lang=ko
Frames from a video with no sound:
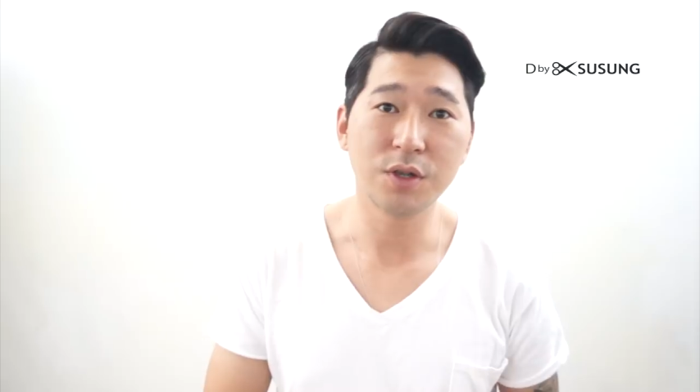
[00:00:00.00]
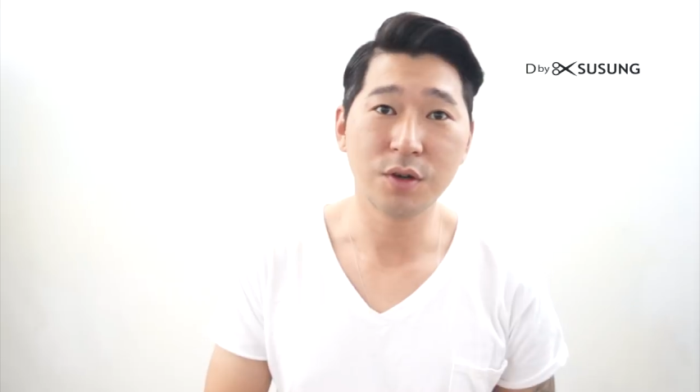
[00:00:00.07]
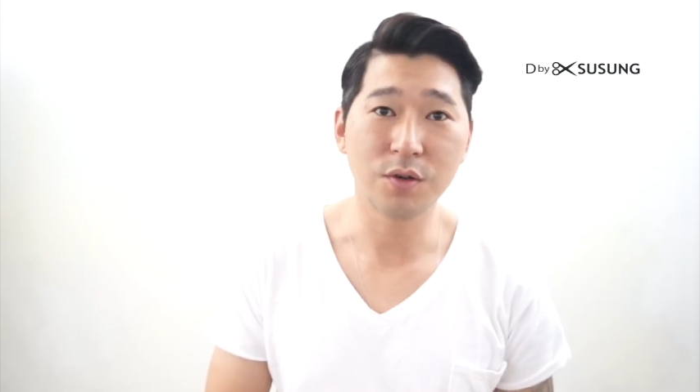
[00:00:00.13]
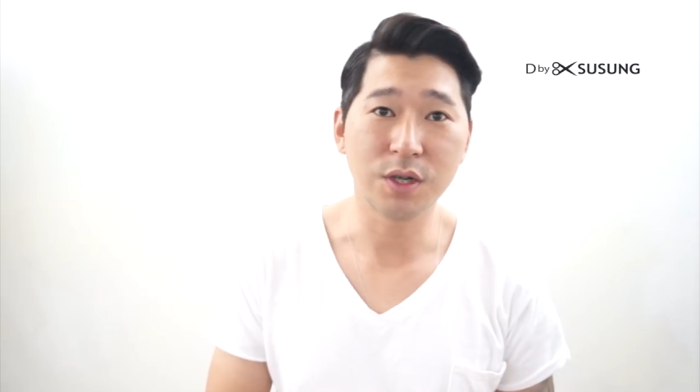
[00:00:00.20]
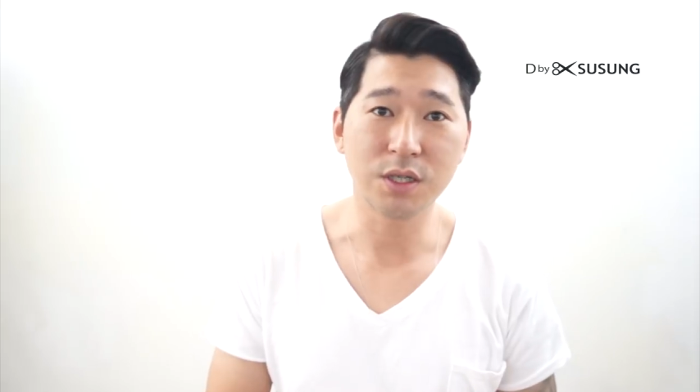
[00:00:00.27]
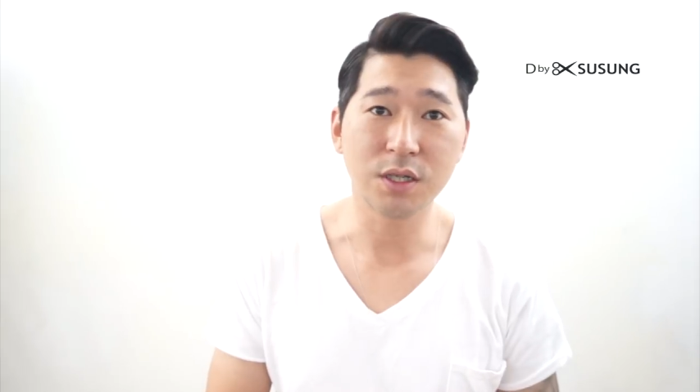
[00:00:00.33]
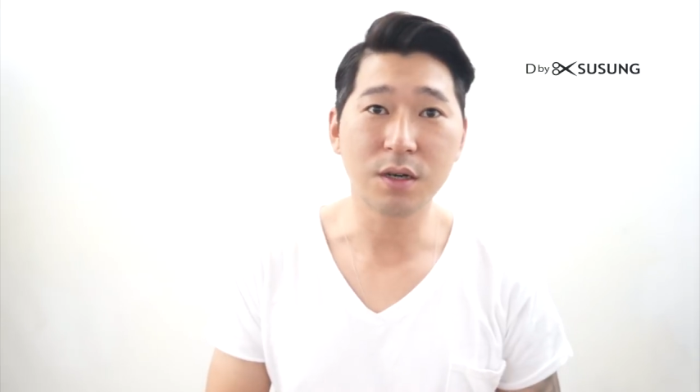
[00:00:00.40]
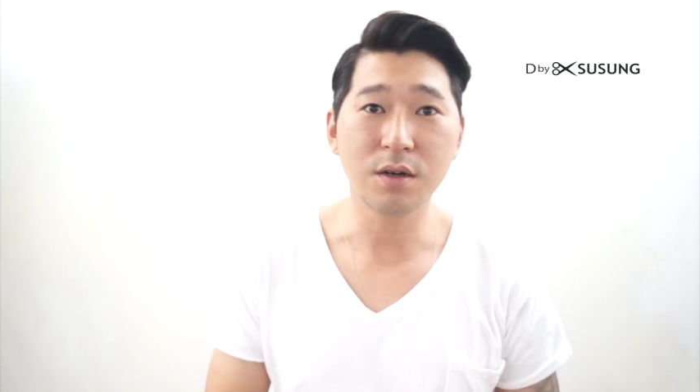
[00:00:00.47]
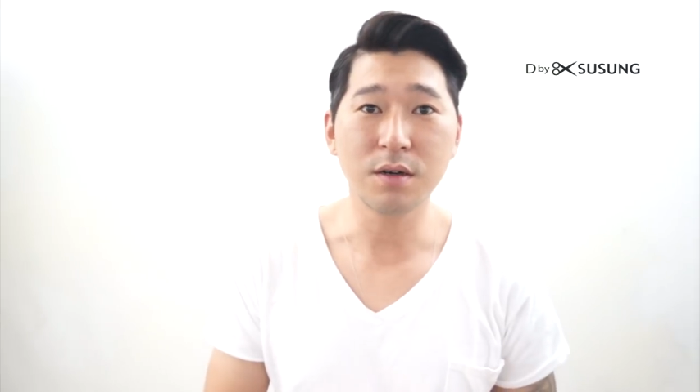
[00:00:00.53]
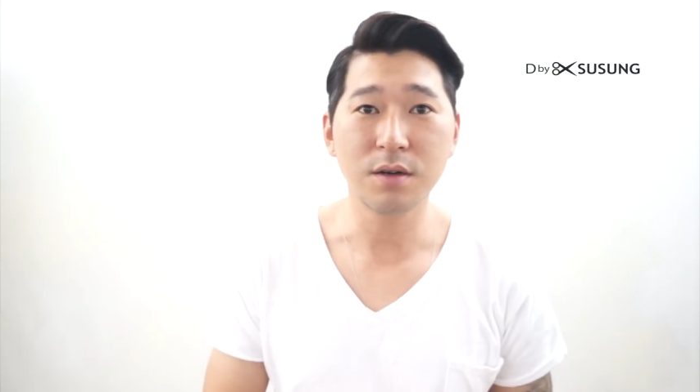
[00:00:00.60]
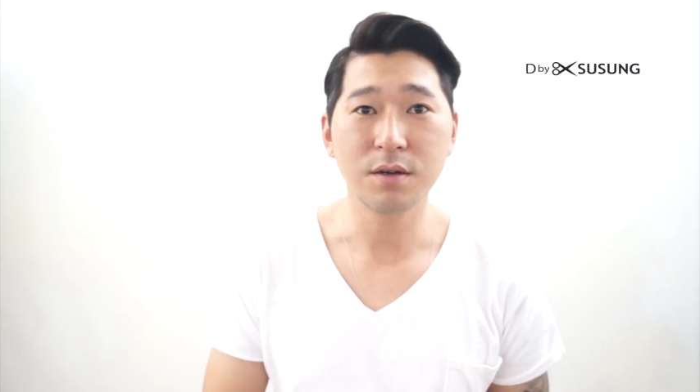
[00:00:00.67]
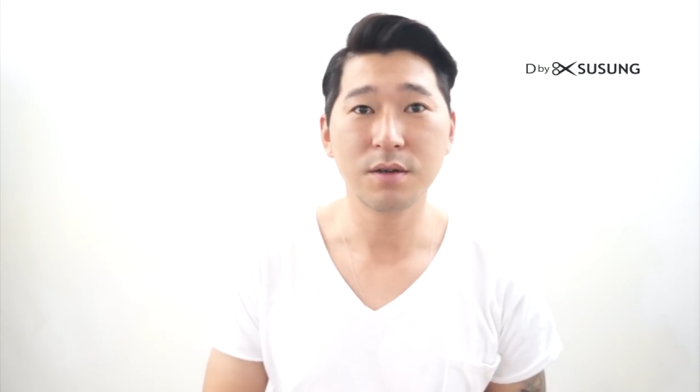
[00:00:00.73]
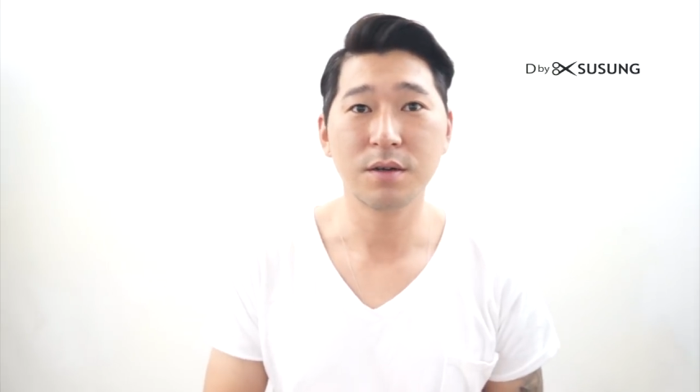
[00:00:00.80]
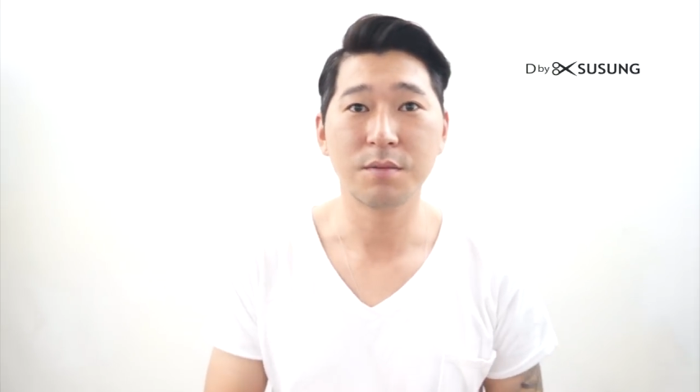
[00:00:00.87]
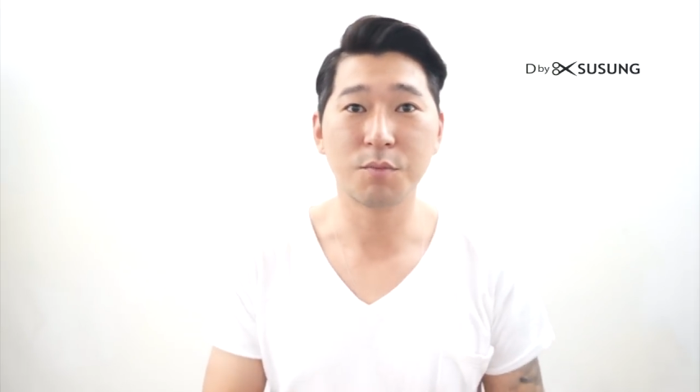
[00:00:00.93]

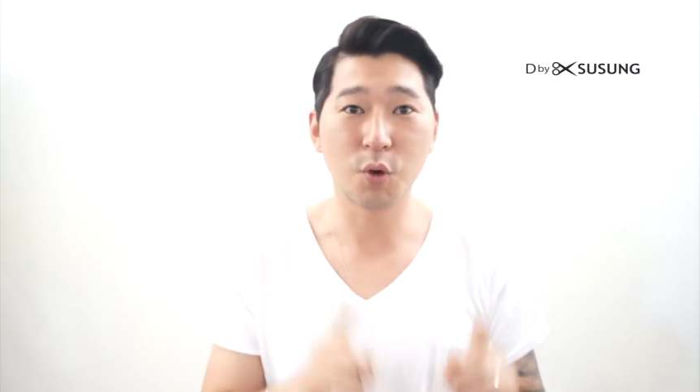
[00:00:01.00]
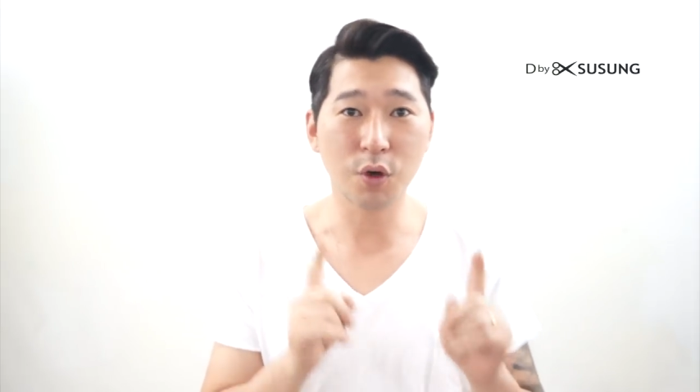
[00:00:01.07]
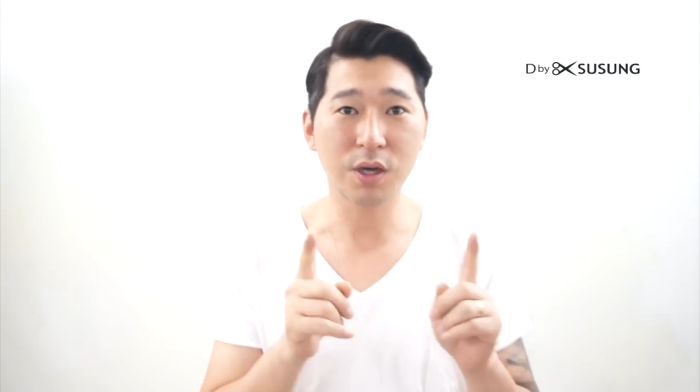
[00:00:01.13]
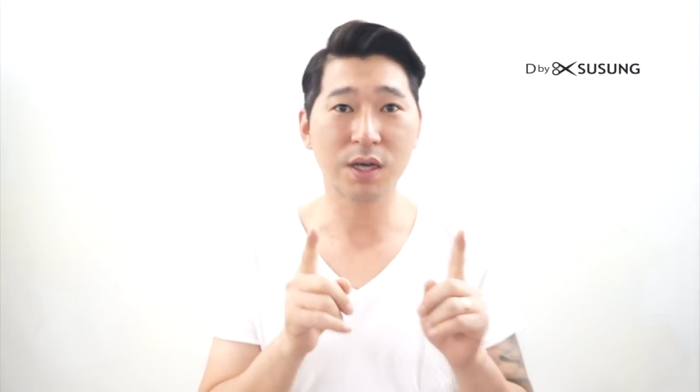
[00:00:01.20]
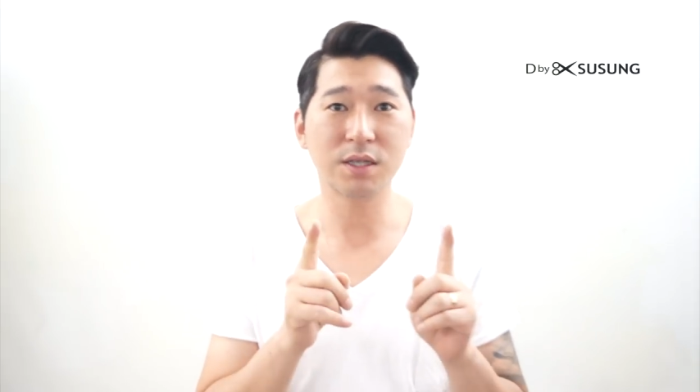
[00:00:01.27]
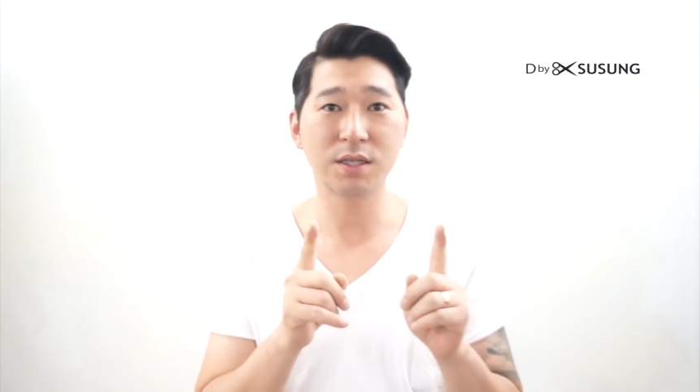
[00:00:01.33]
이용해서 모이칸